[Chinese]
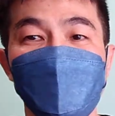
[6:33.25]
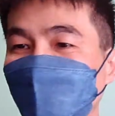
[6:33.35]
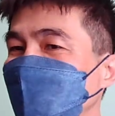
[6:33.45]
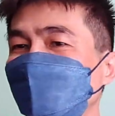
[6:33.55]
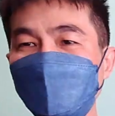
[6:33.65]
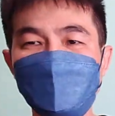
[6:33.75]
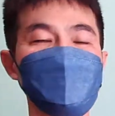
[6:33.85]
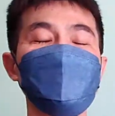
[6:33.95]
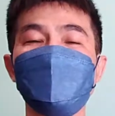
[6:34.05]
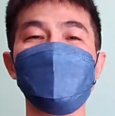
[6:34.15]
我非常
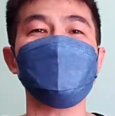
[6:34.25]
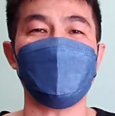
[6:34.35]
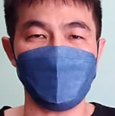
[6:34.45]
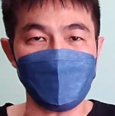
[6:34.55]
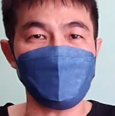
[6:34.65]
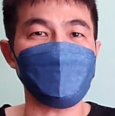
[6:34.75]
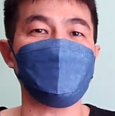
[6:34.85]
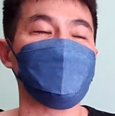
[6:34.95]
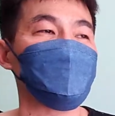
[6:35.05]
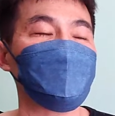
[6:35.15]
尊重那些优
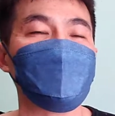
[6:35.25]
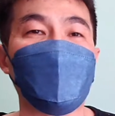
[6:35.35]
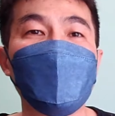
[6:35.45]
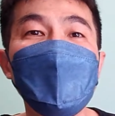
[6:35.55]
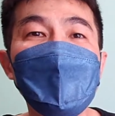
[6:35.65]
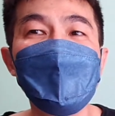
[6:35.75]
秀的士官，